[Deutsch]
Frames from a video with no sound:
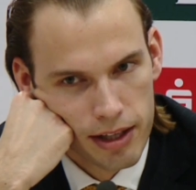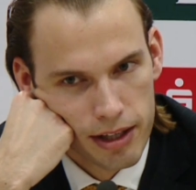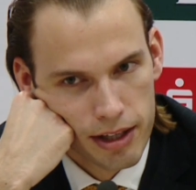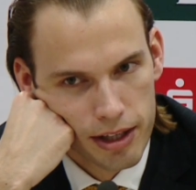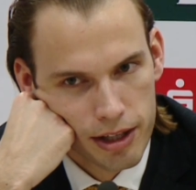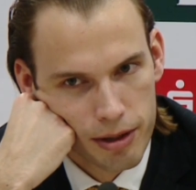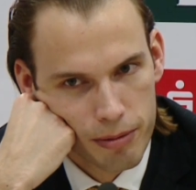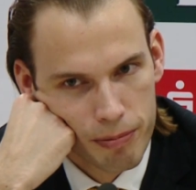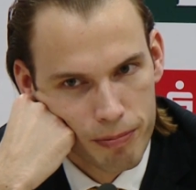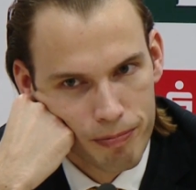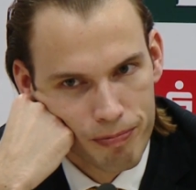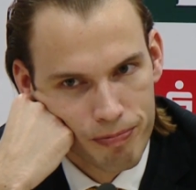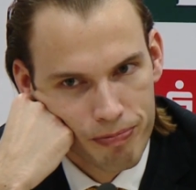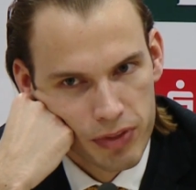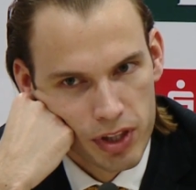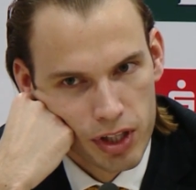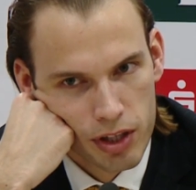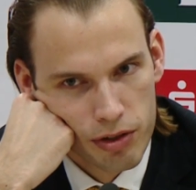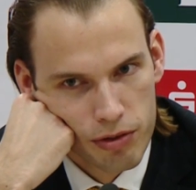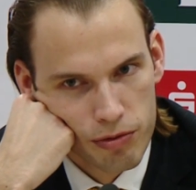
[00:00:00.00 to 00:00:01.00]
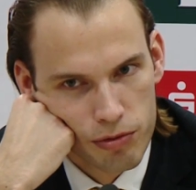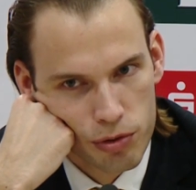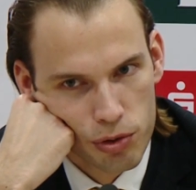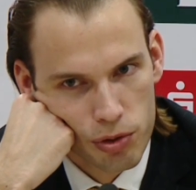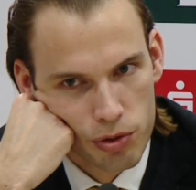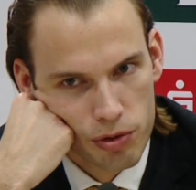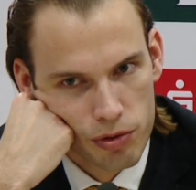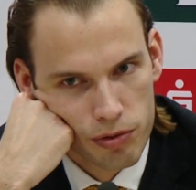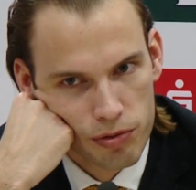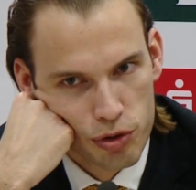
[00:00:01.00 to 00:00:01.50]
ähm,
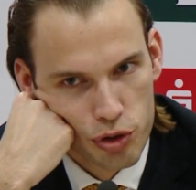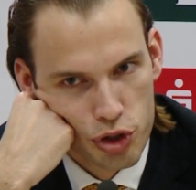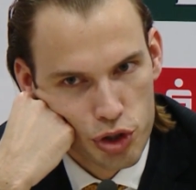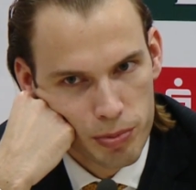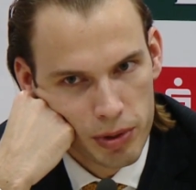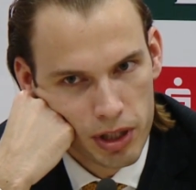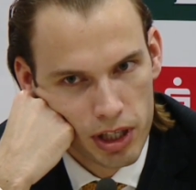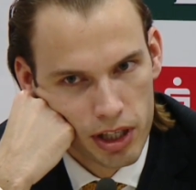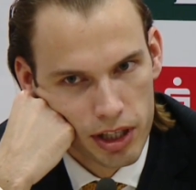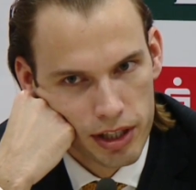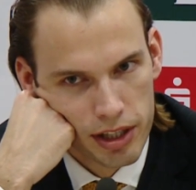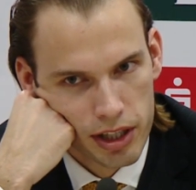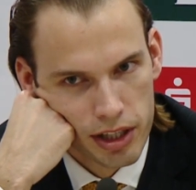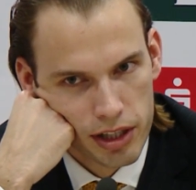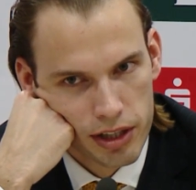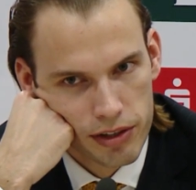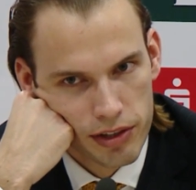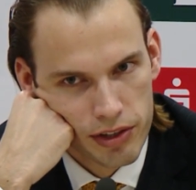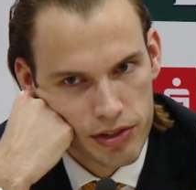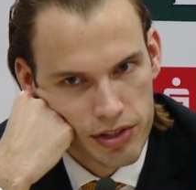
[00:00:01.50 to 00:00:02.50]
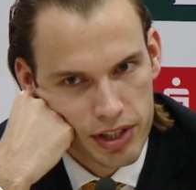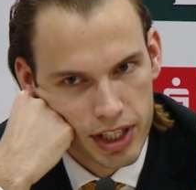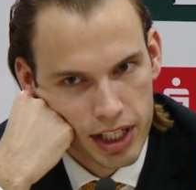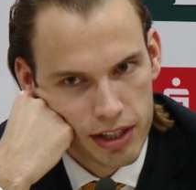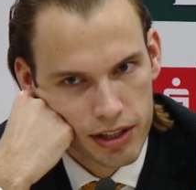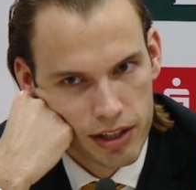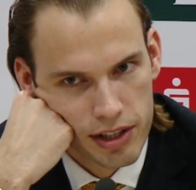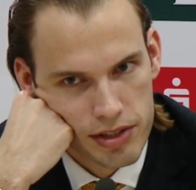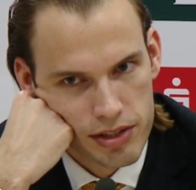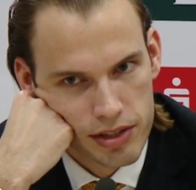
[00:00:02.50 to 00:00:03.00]
wo, wo Spieler der, des
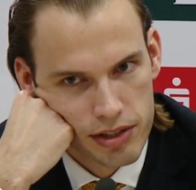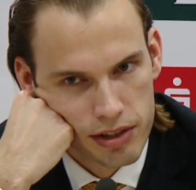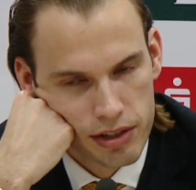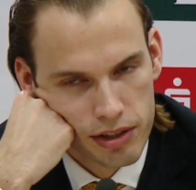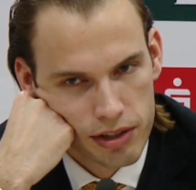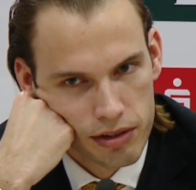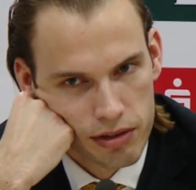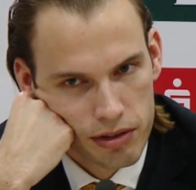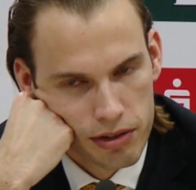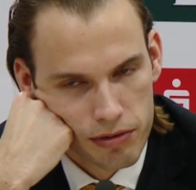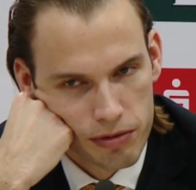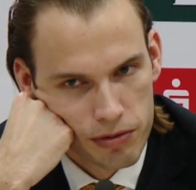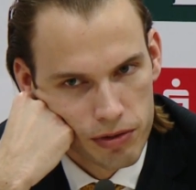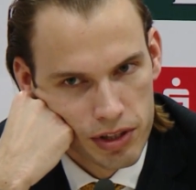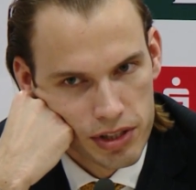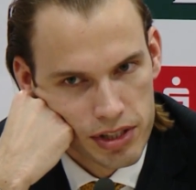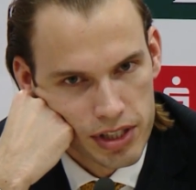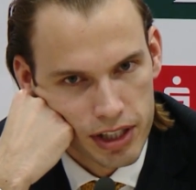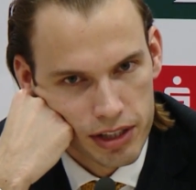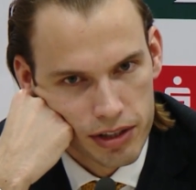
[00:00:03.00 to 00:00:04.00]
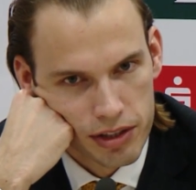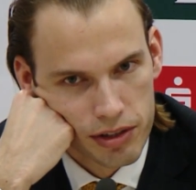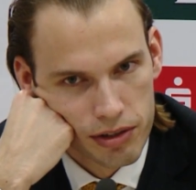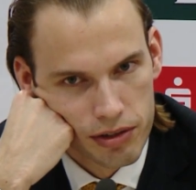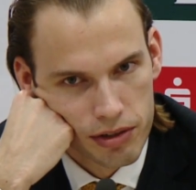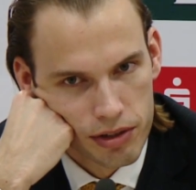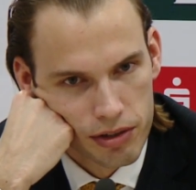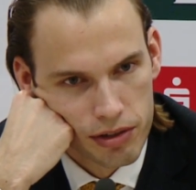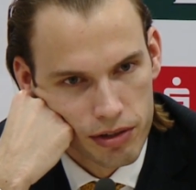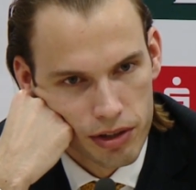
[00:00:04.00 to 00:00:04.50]
Gegners, wie gesagt, in,
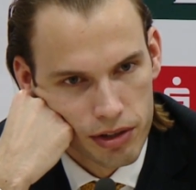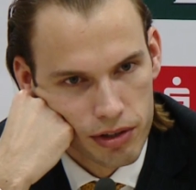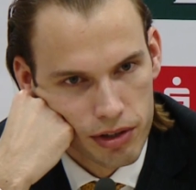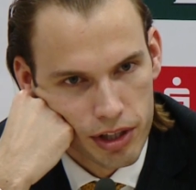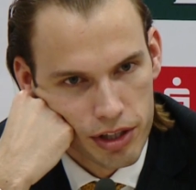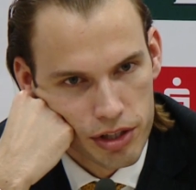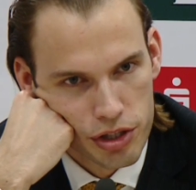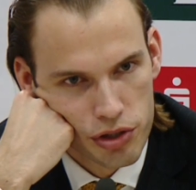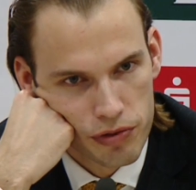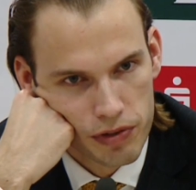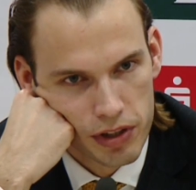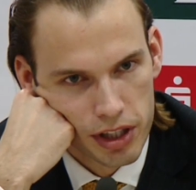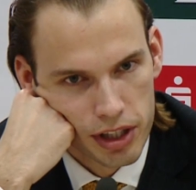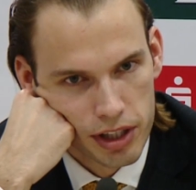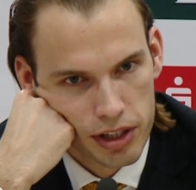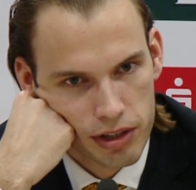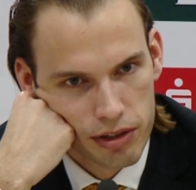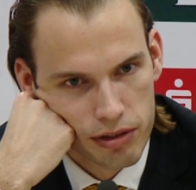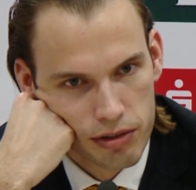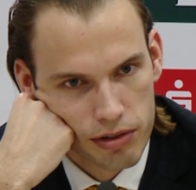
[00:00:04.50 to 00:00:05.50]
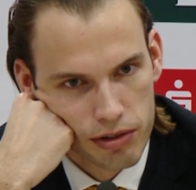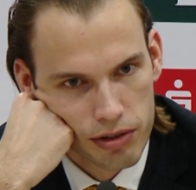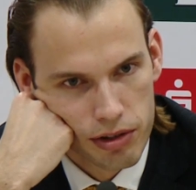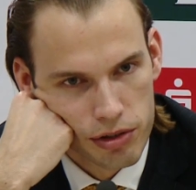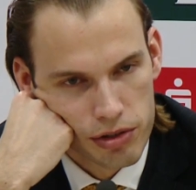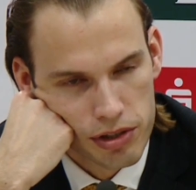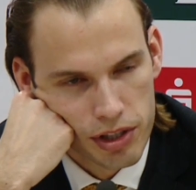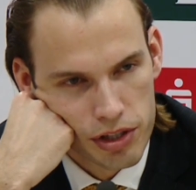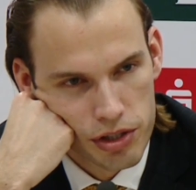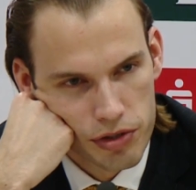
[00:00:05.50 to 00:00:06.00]
in, in ganz schwierigen
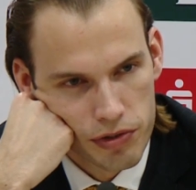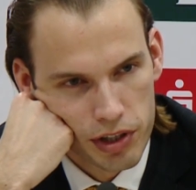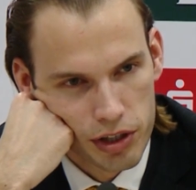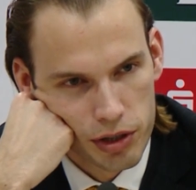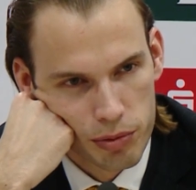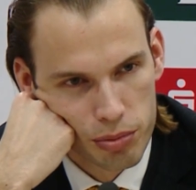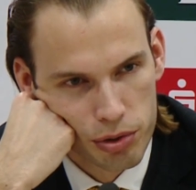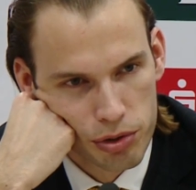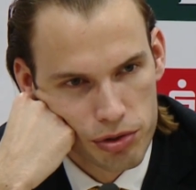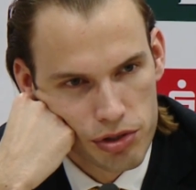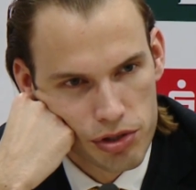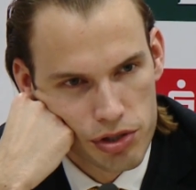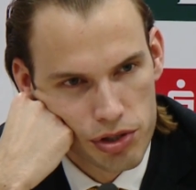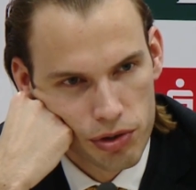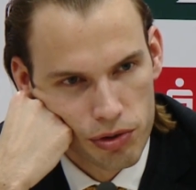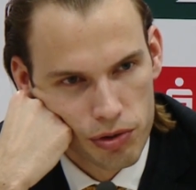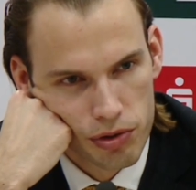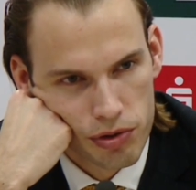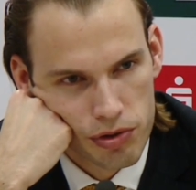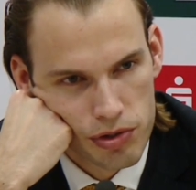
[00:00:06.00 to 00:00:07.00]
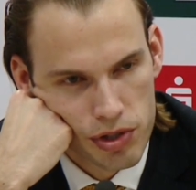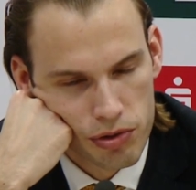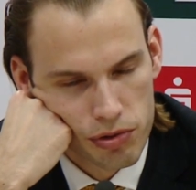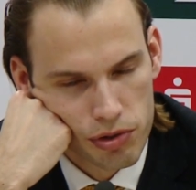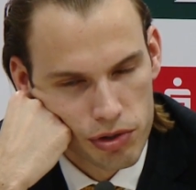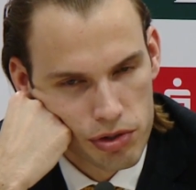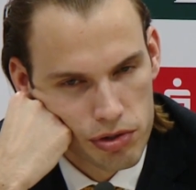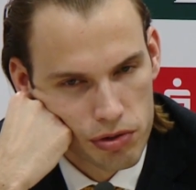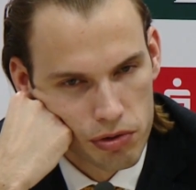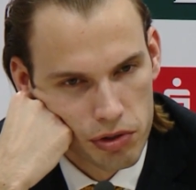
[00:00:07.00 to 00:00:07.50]
aus ganz schwierigen Positionen und
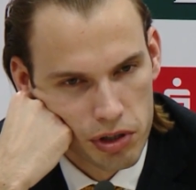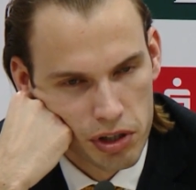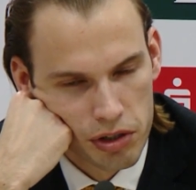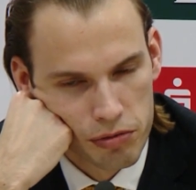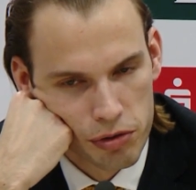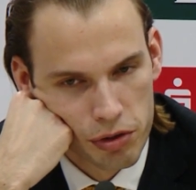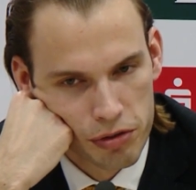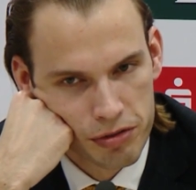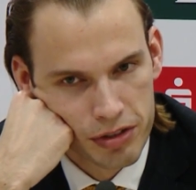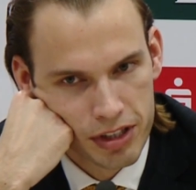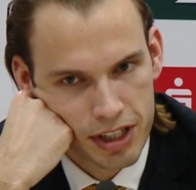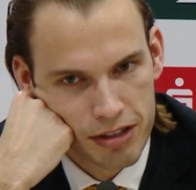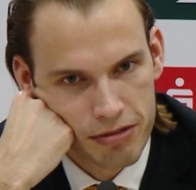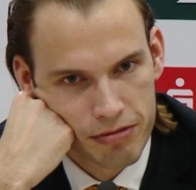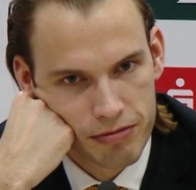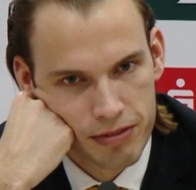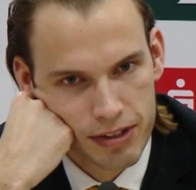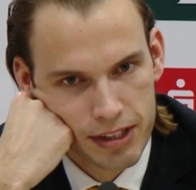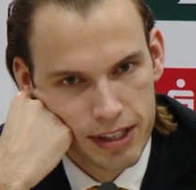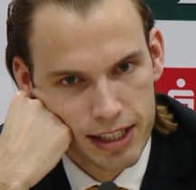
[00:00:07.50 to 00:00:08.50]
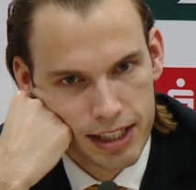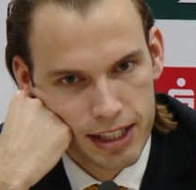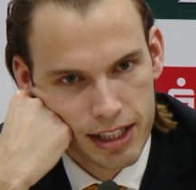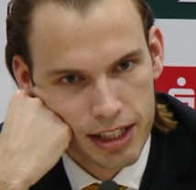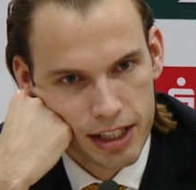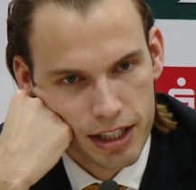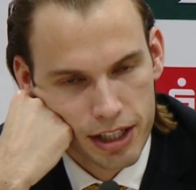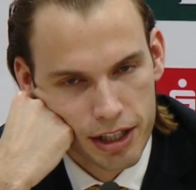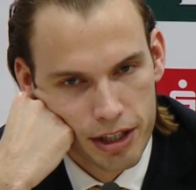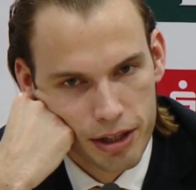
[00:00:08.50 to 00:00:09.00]
Situationen ihre Würfe treffen,
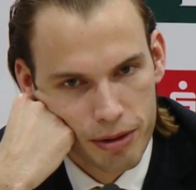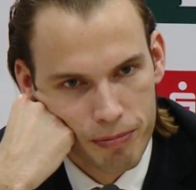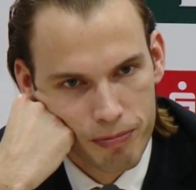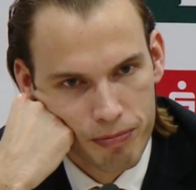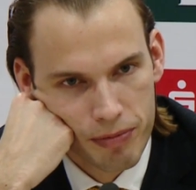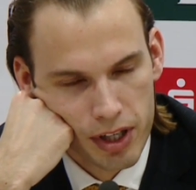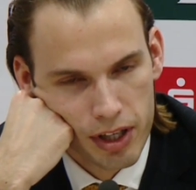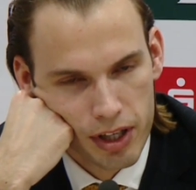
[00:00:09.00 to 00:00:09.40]
ähm,